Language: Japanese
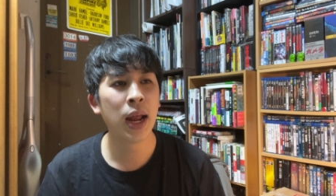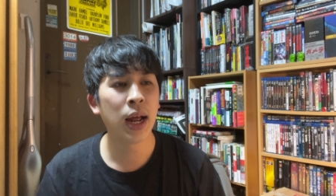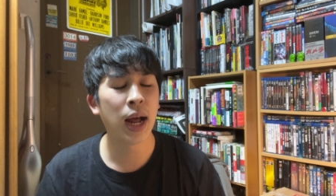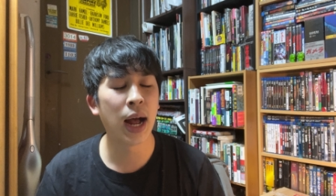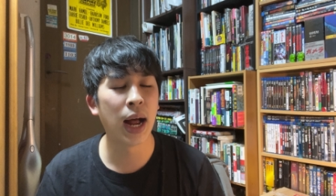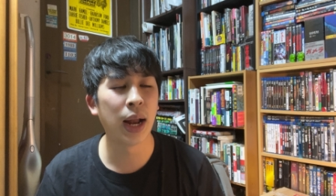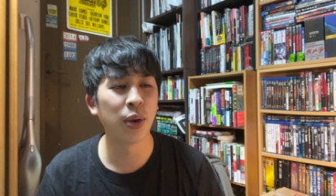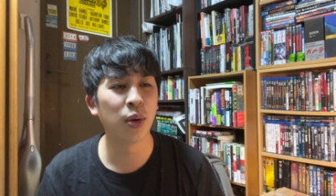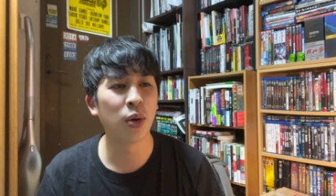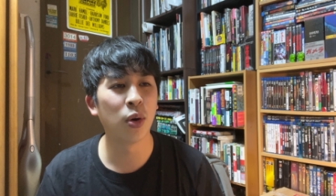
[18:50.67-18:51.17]

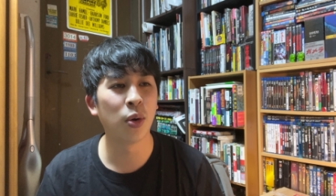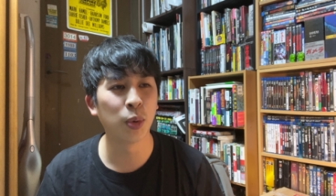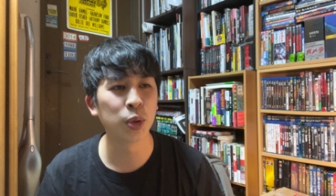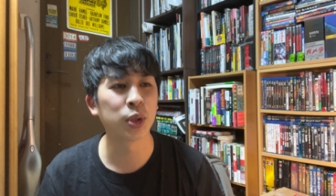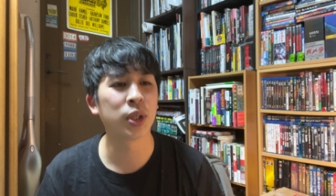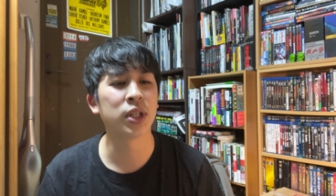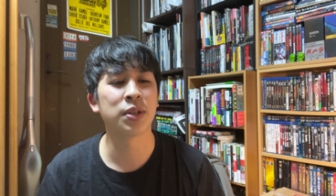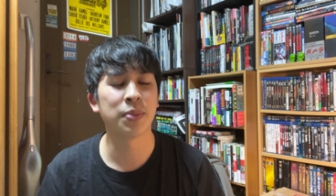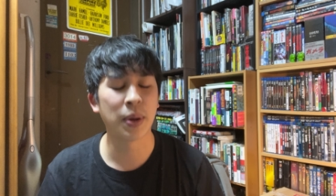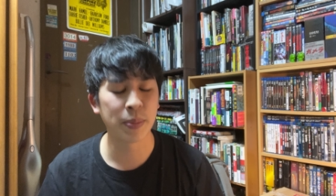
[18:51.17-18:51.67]
あのー、思っ
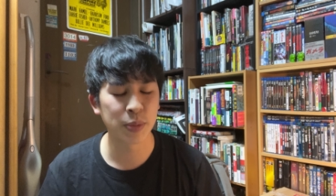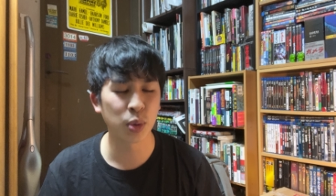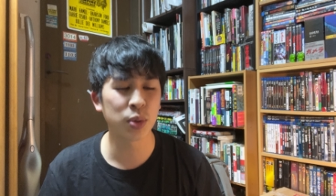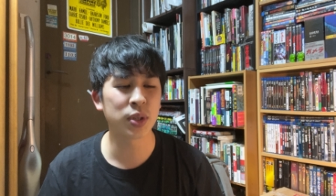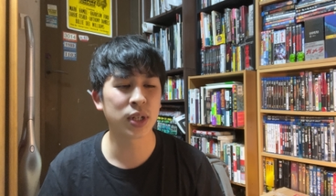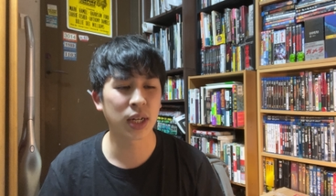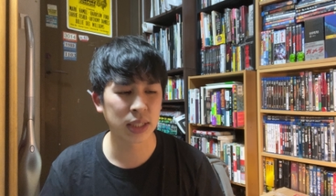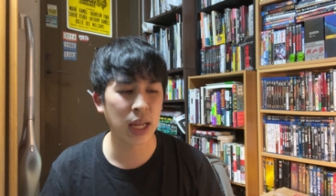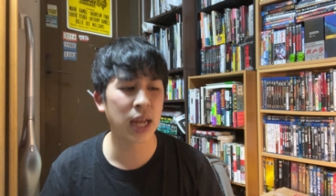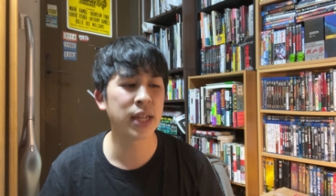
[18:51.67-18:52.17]
てしまいます。どっ
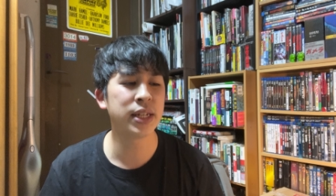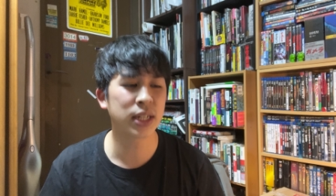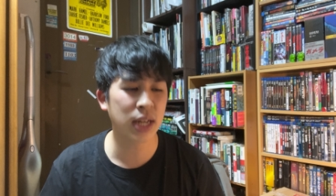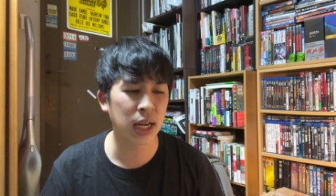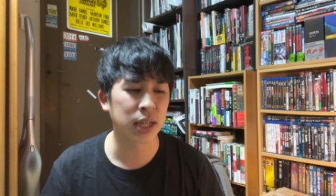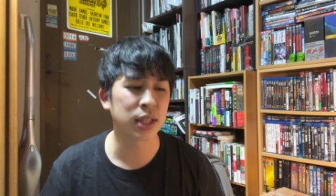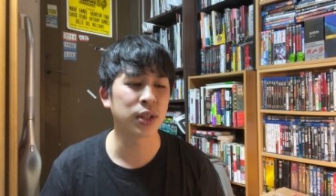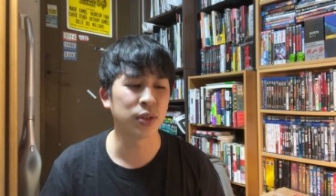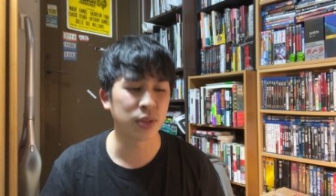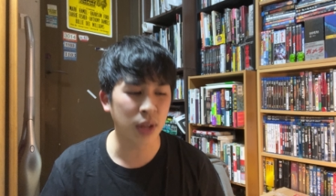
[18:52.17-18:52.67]
ちが大事
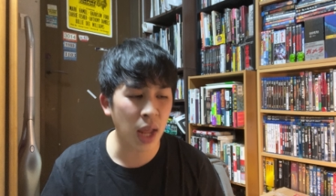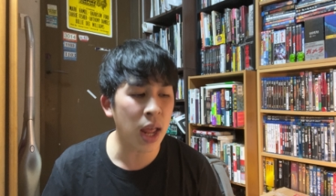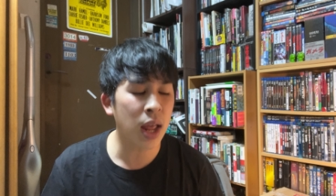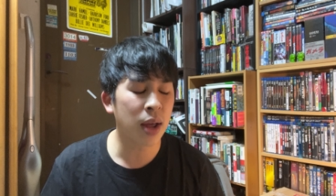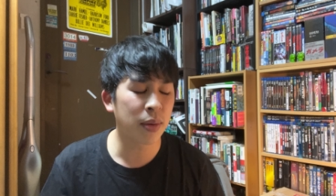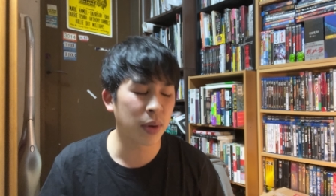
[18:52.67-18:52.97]
かっていうね。